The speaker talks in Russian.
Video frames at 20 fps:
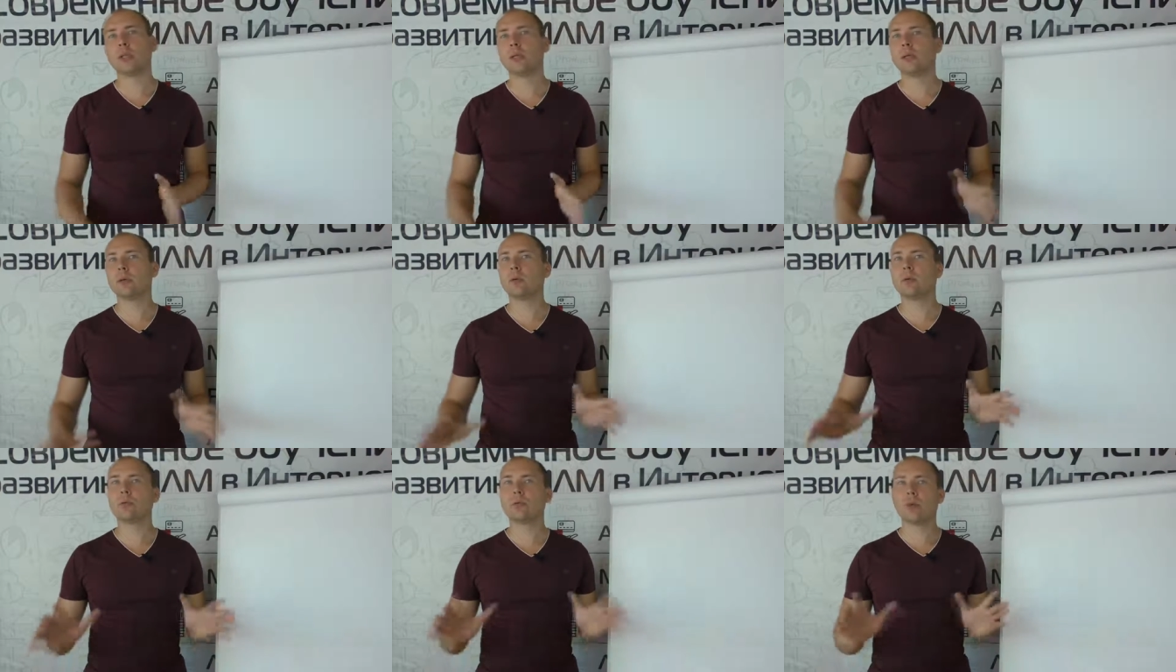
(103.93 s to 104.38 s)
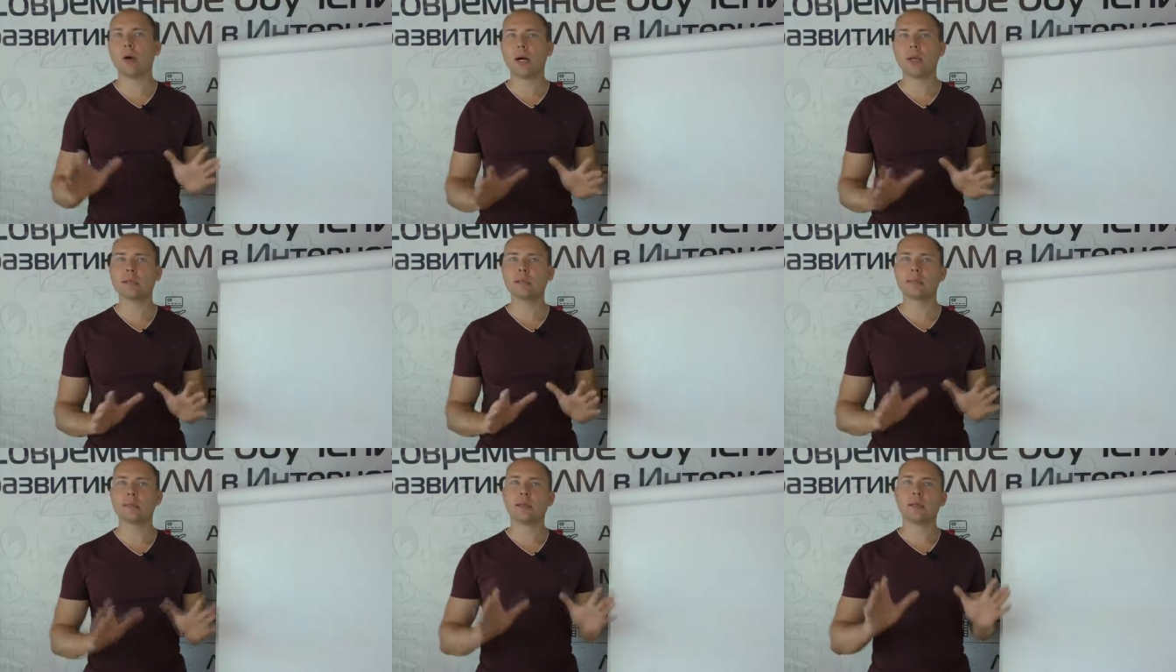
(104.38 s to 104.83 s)
И у
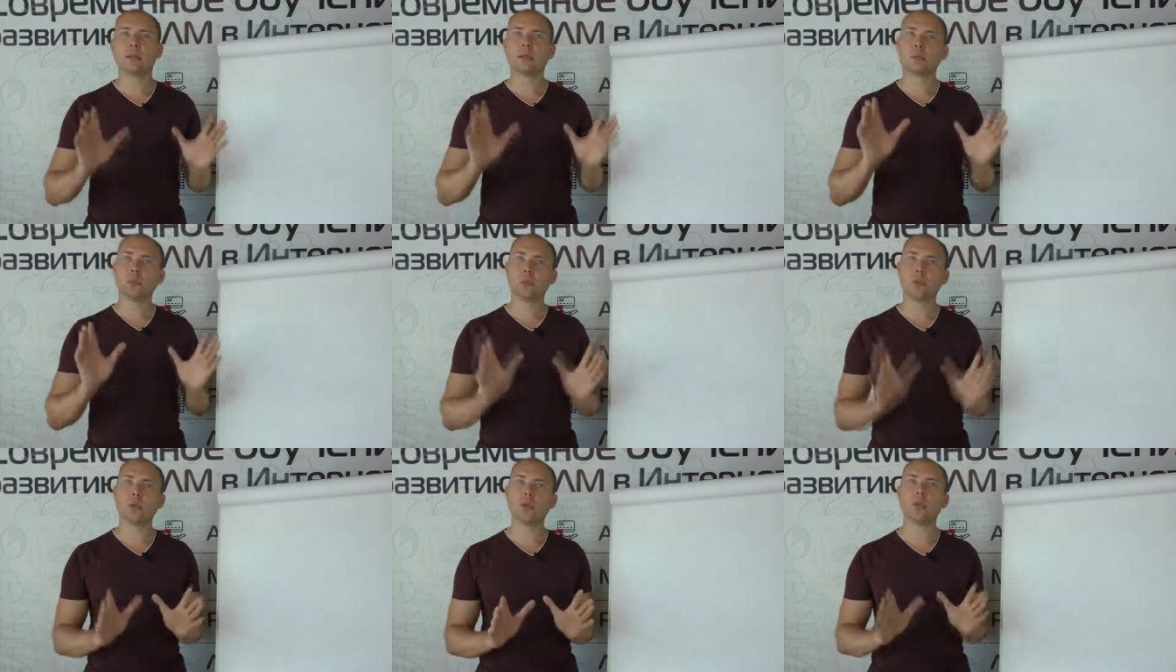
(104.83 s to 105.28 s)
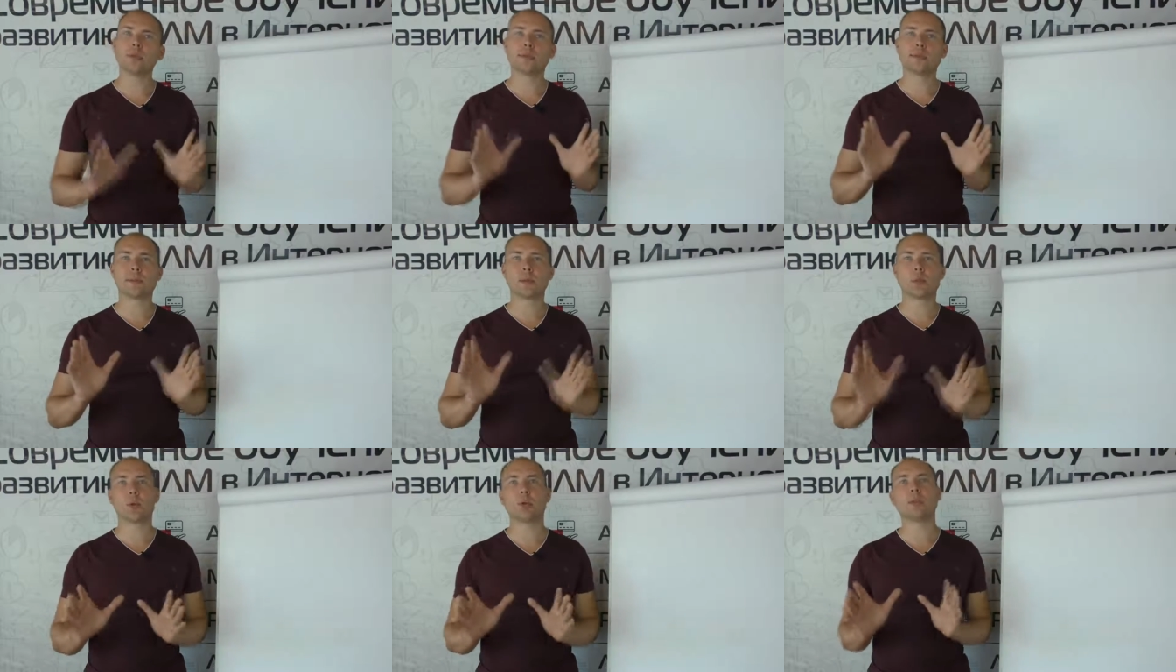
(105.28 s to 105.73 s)
вас будет
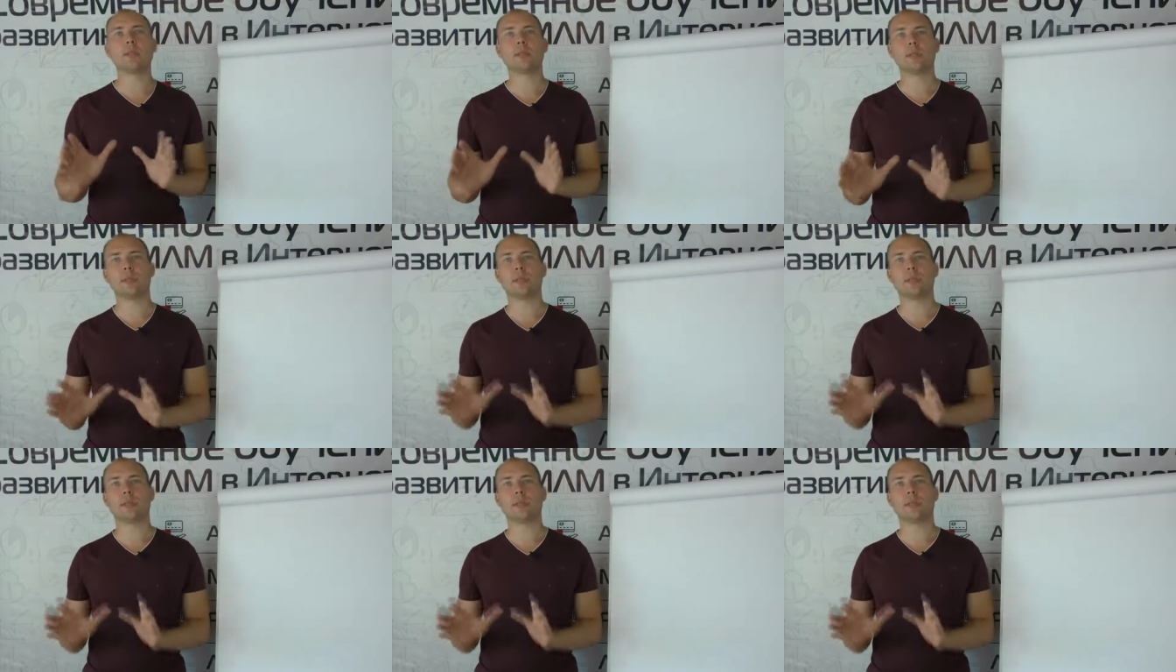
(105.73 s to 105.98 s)
строиться